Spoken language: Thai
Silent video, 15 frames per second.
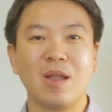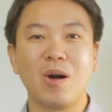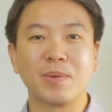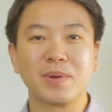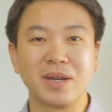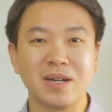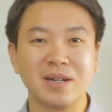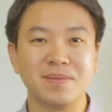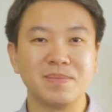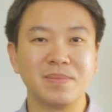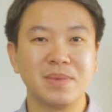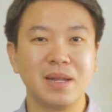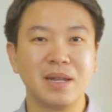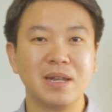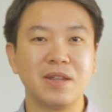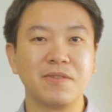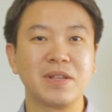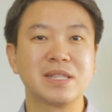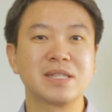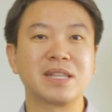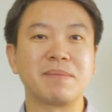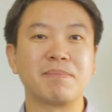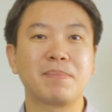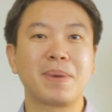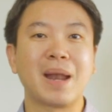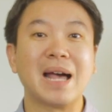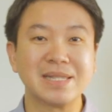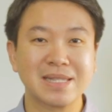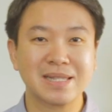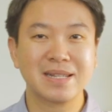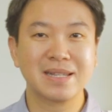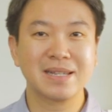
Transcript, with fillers: Long Term Defensive Plus